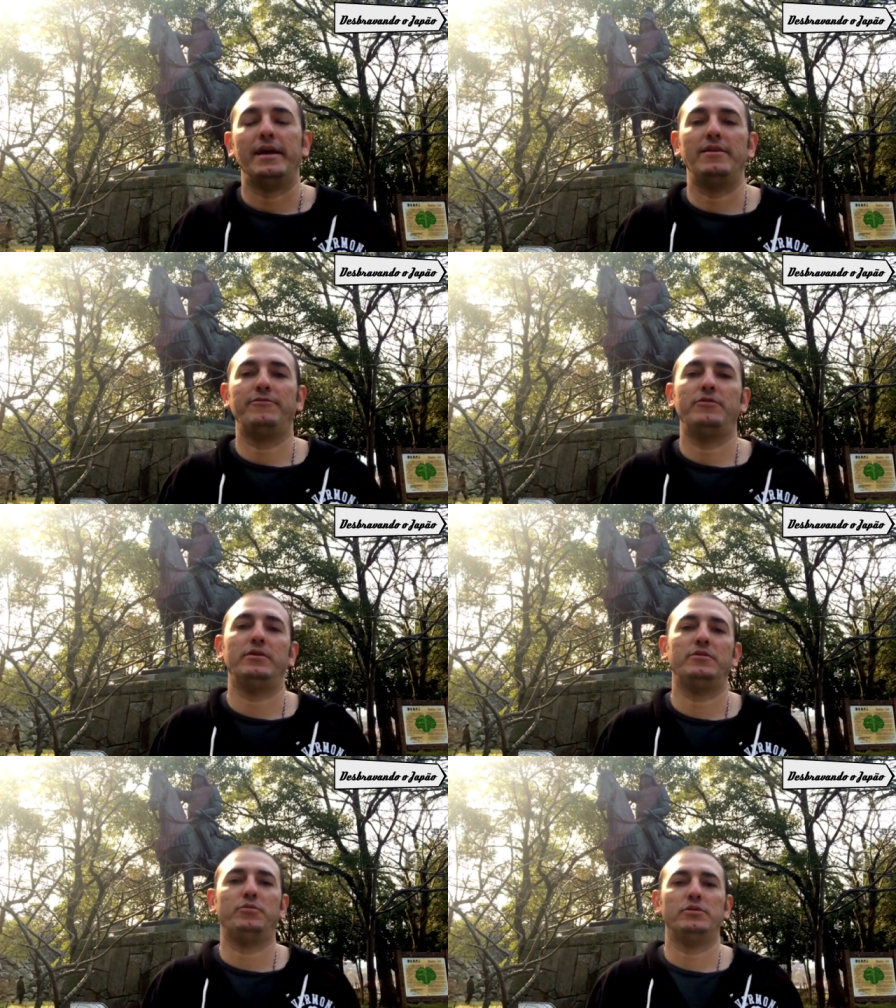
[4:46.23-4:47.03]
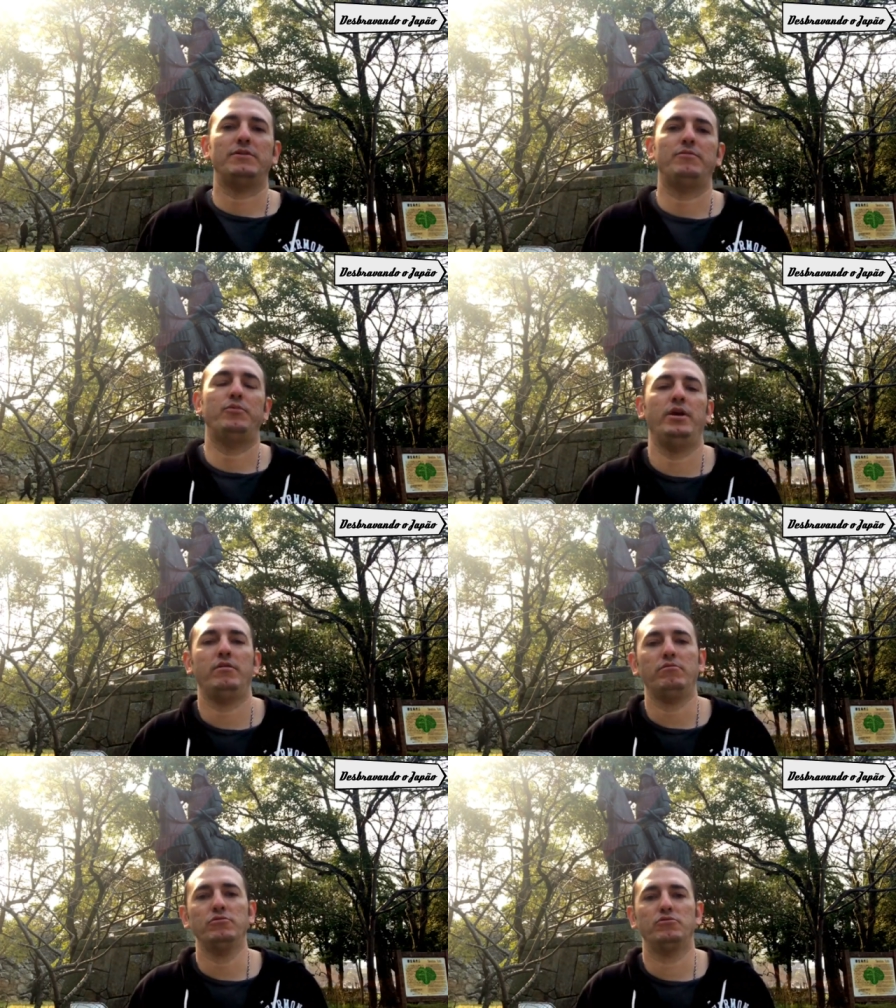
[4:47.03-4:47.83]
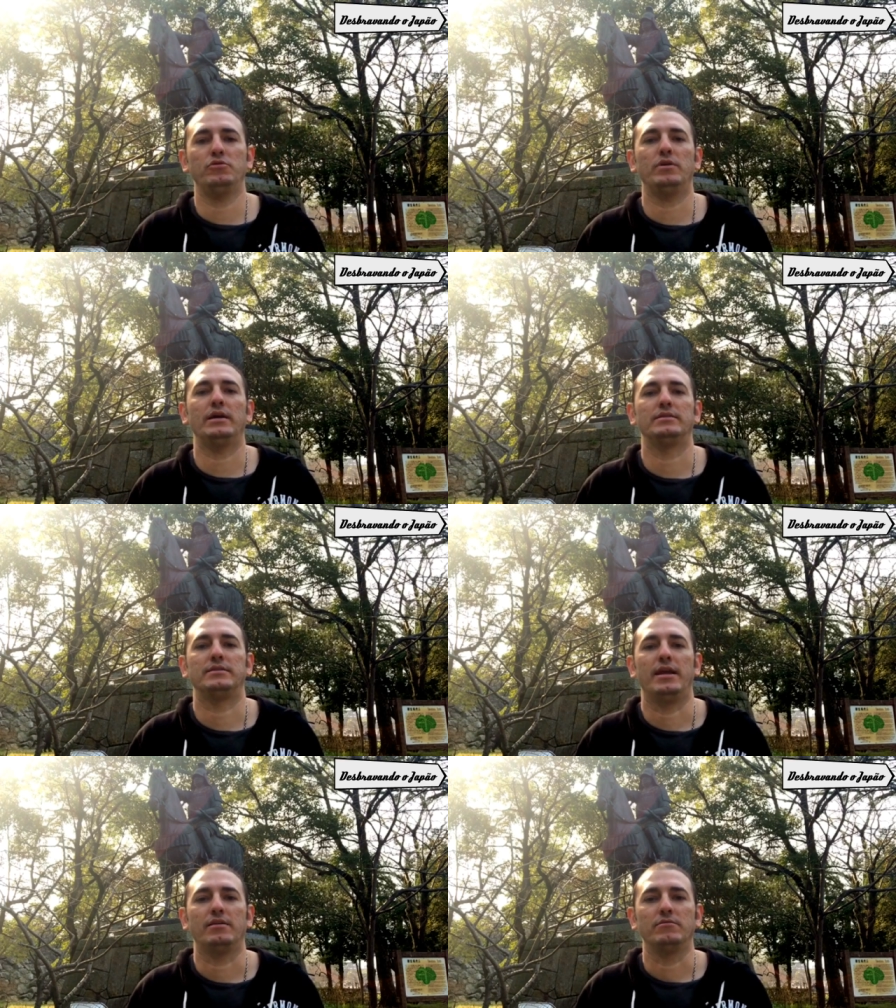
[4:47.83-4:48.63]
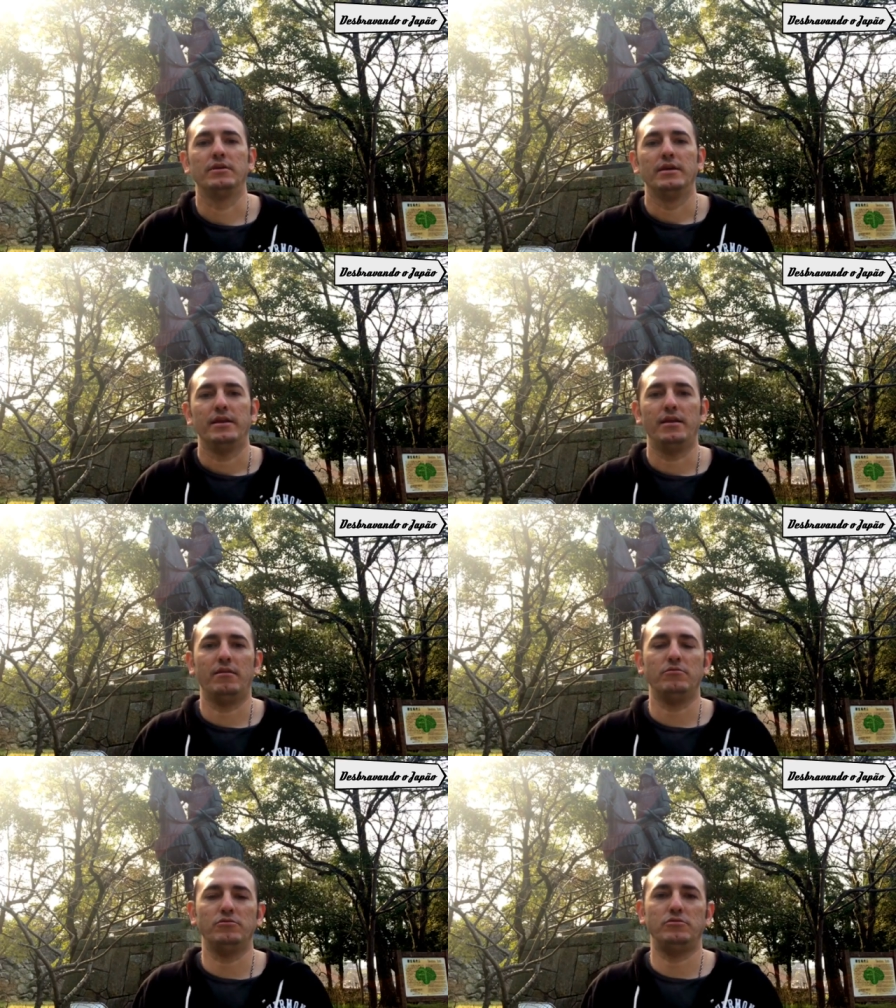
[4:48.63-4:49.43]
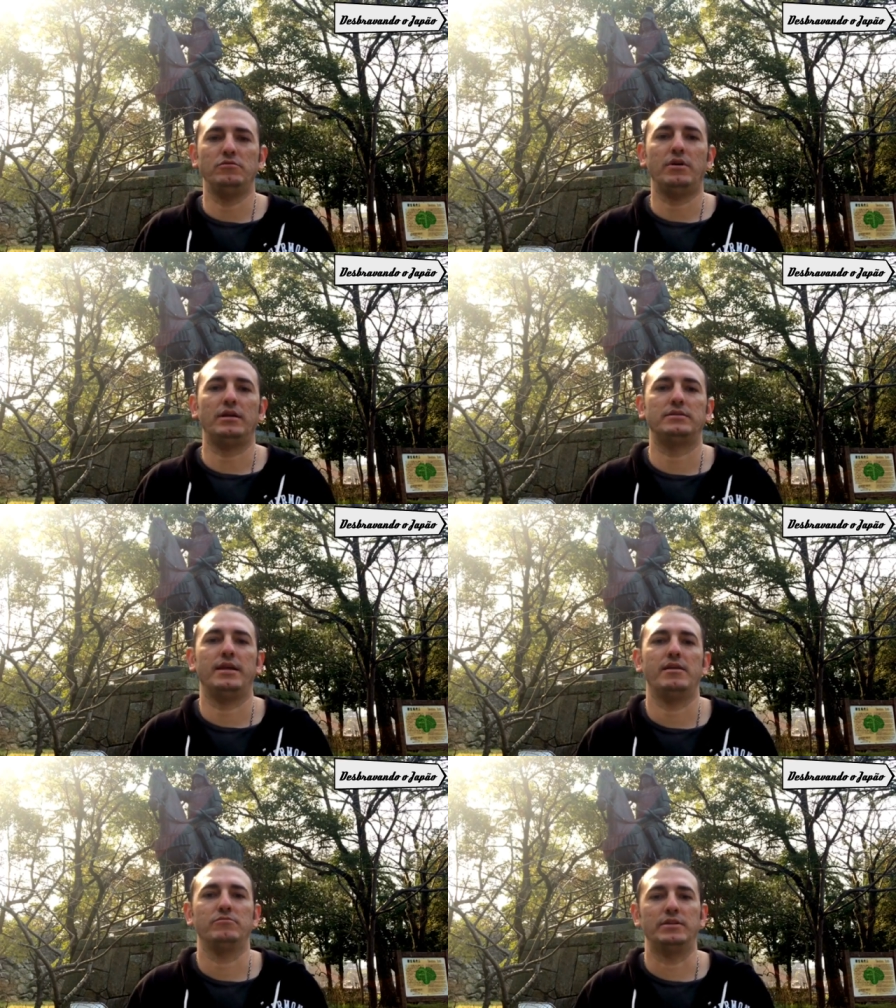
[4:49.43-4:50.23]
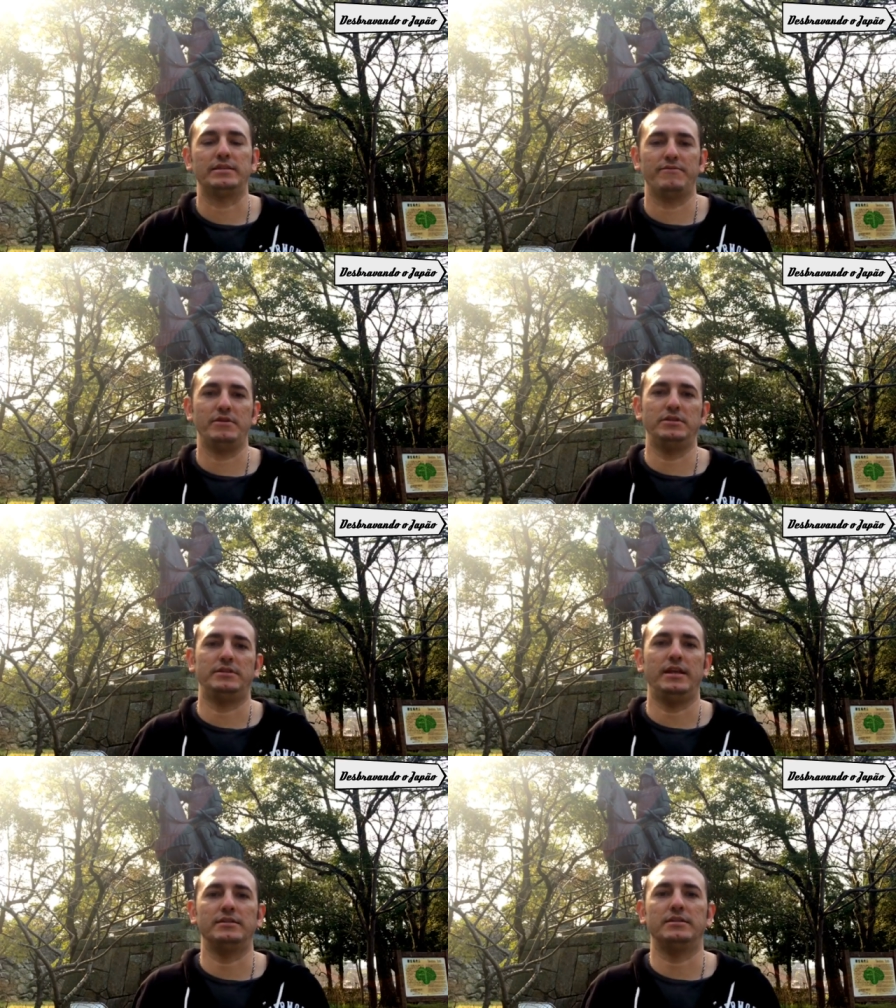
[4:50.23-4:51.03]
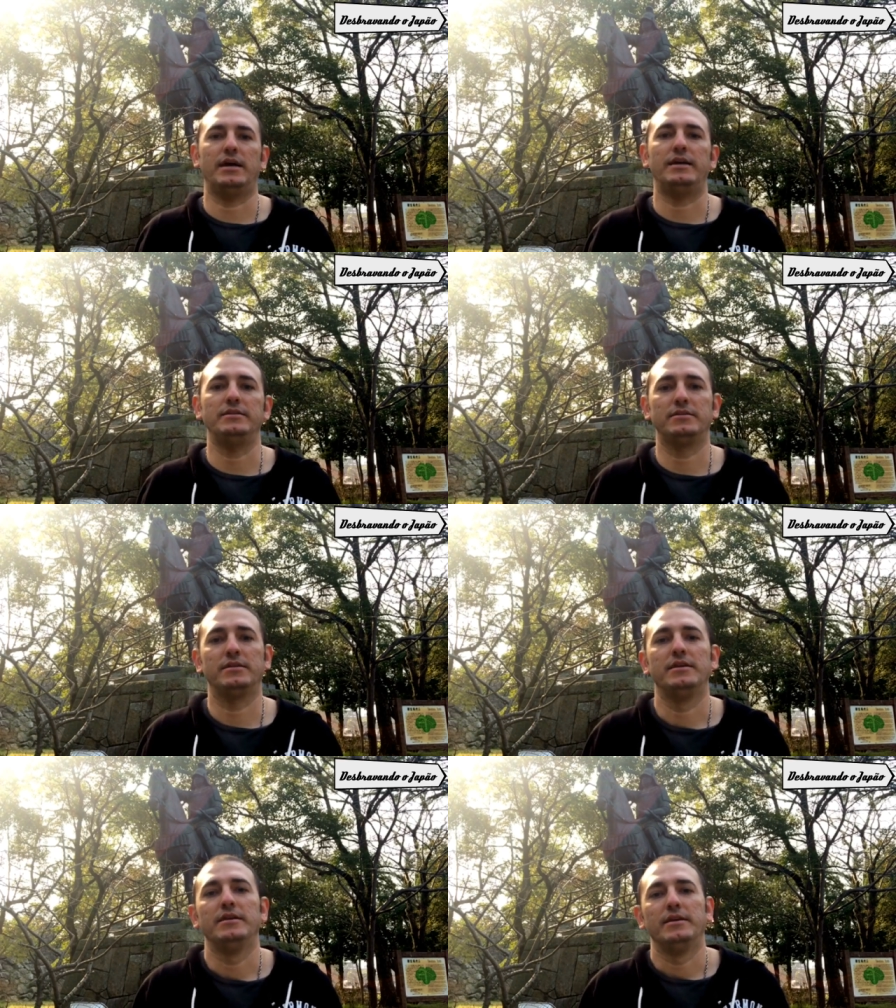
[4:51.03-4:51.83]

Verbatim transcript: Ele foi o responsável por reconstruir o castelo. Ele reconstruiu um castelo, dessa vez de três andares,